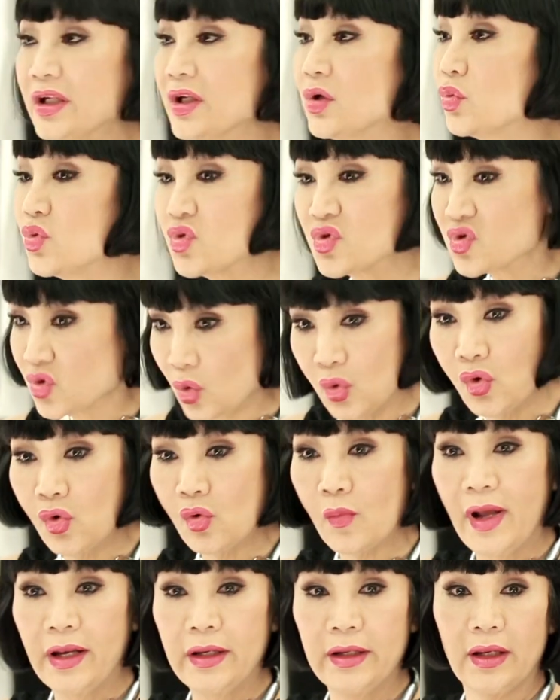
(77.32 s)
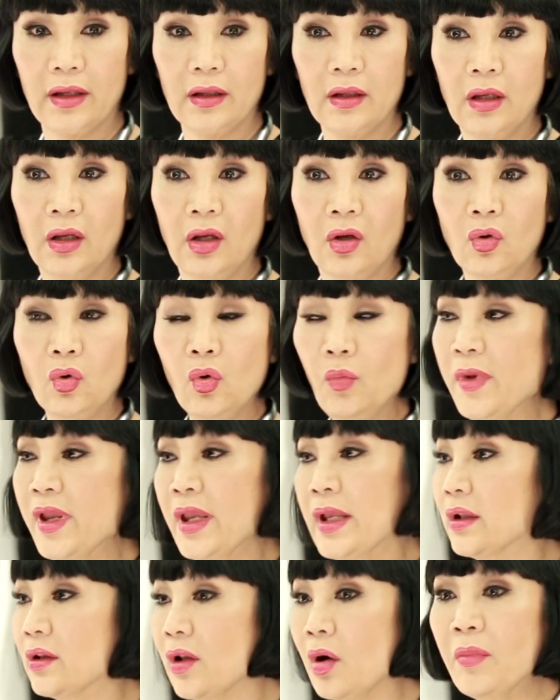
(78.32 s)
อนที่กูสู้มาเนี่ยกู
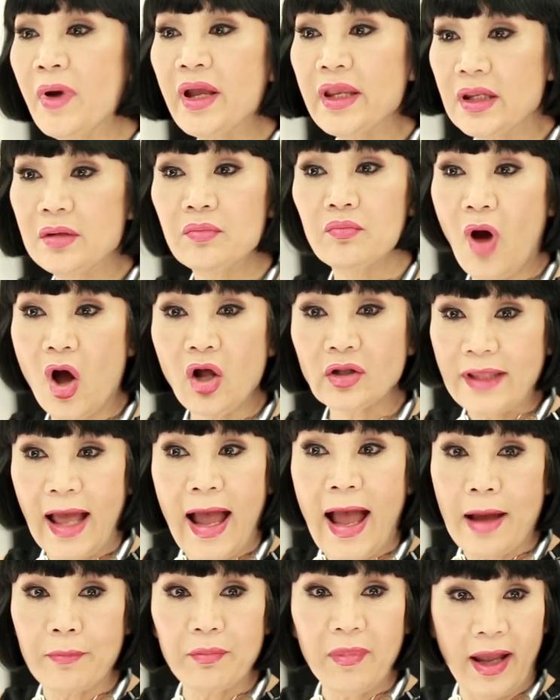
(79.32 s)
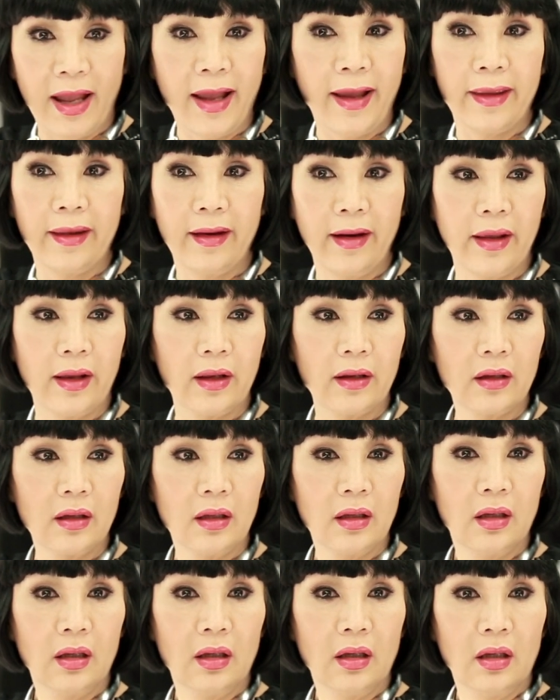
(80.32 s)
ไม่เห็นต้องมาอินบ็อกถามใครเลย
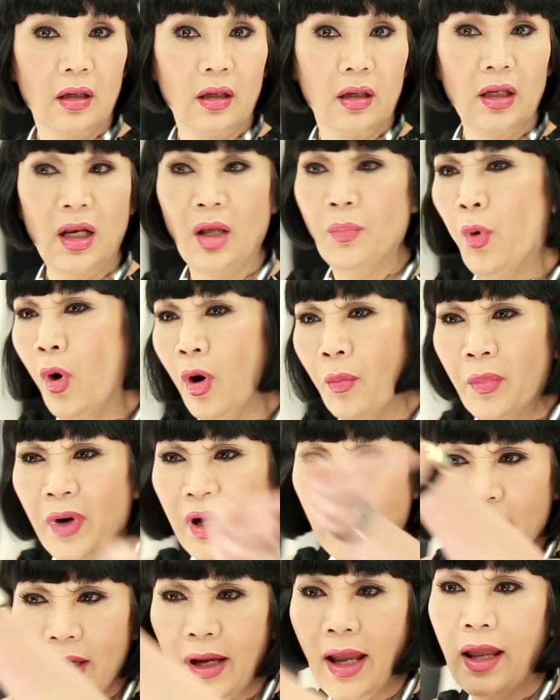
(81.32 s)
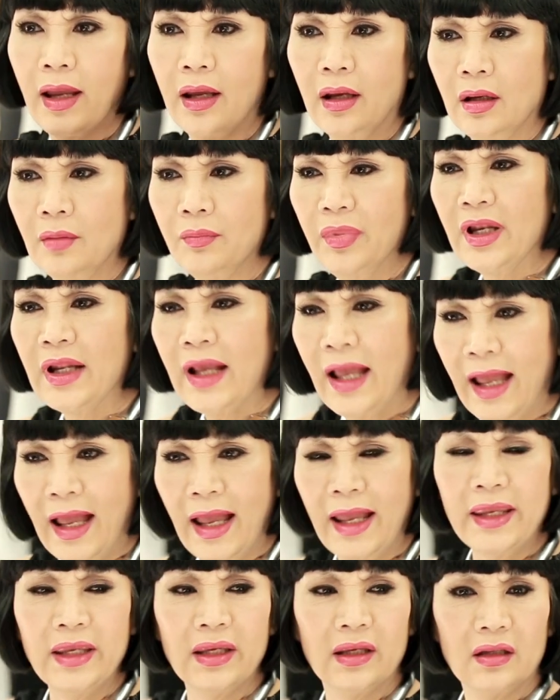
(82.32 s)
อ่า แล้วพวกมึงอ่ะ เป็นใค
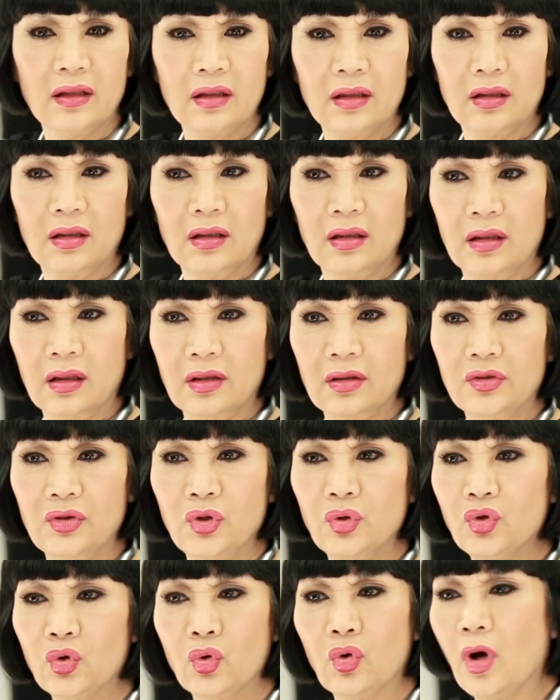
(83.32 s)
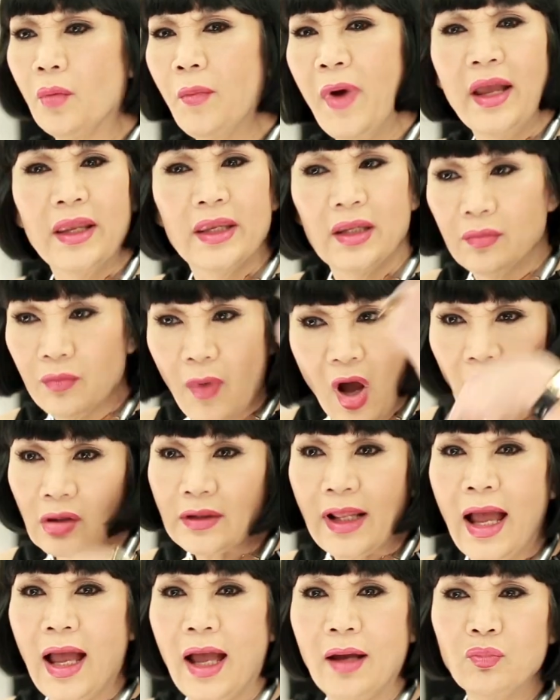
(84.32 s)
ร อ่า อยู่ ๆ ก็มาอินบ็อก
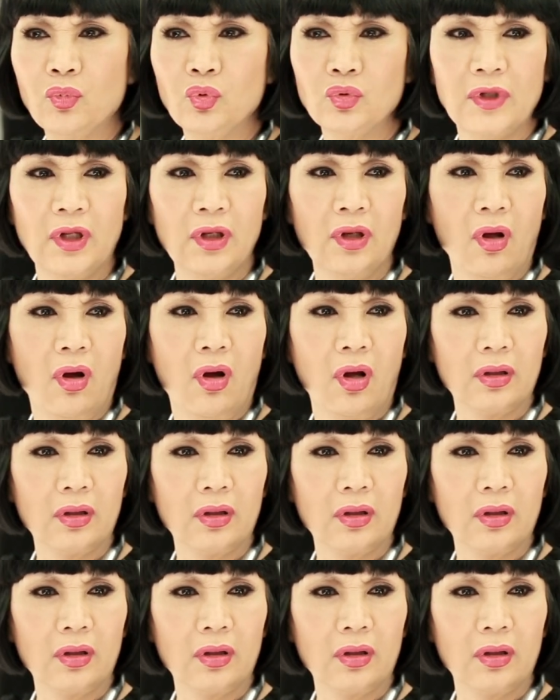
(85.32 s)
ถามกูตล